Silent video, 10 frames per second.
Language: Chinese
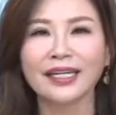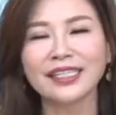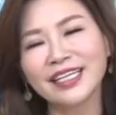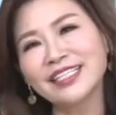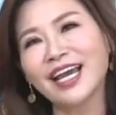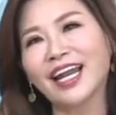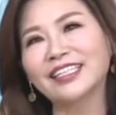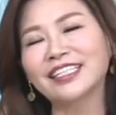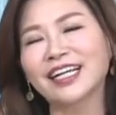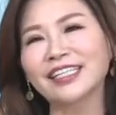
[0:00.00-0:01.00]
那接下
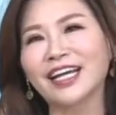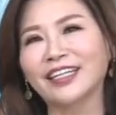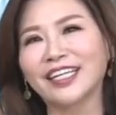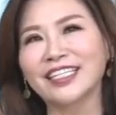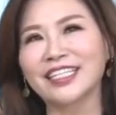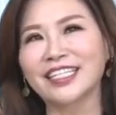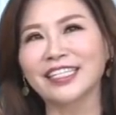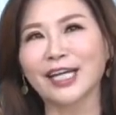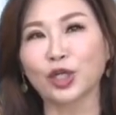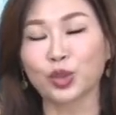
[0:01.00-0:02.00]
来的生肖呢，是
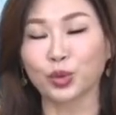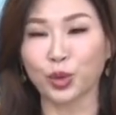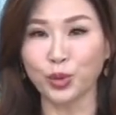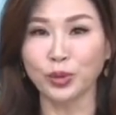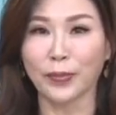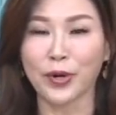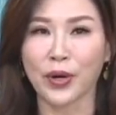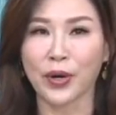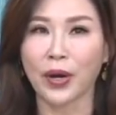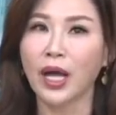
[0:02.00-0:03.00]
生肖属兔的
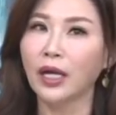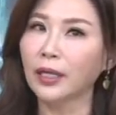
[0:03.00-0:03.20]
朋友。